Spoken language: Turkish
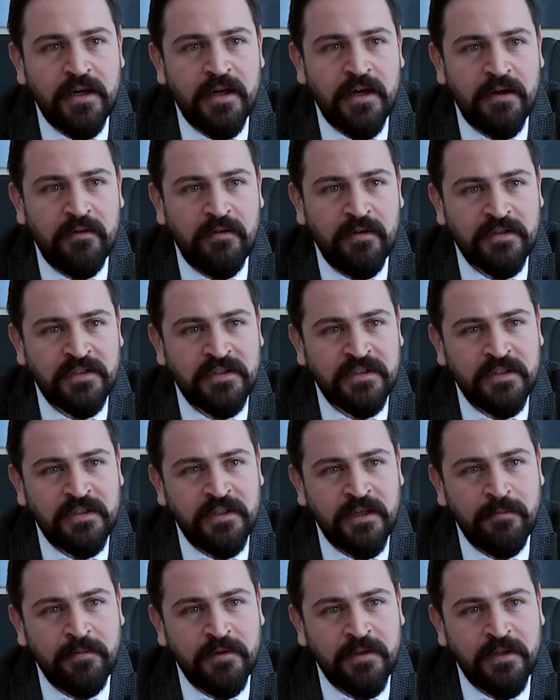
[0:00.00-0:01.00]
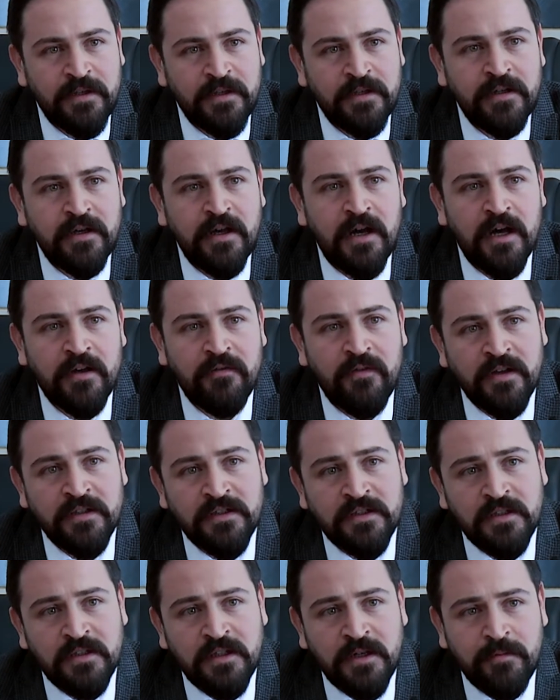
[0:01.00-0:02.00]
havacılık yapıları,
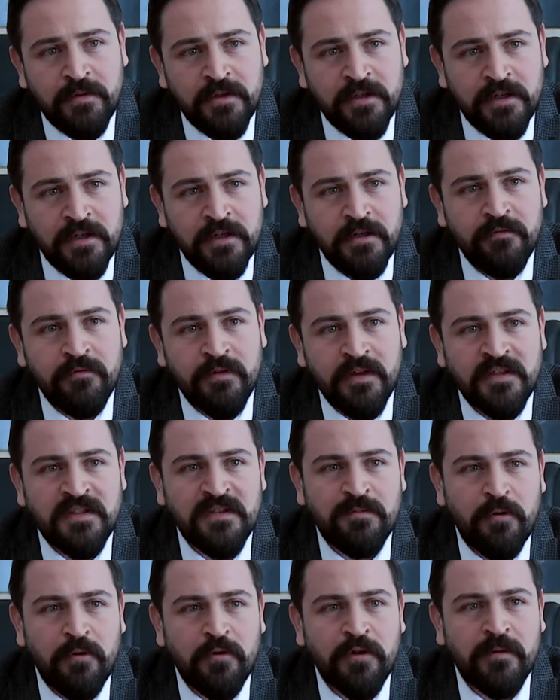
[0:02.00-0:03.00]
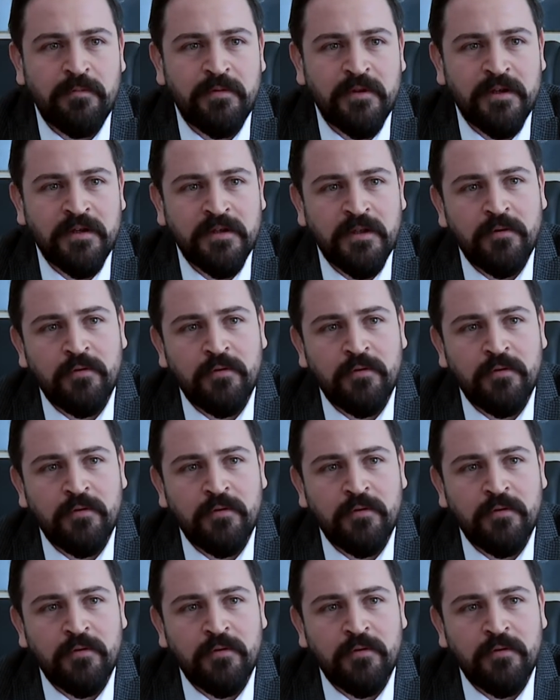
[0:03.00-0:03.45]
hayvancılık yapıları ve spor yapılarında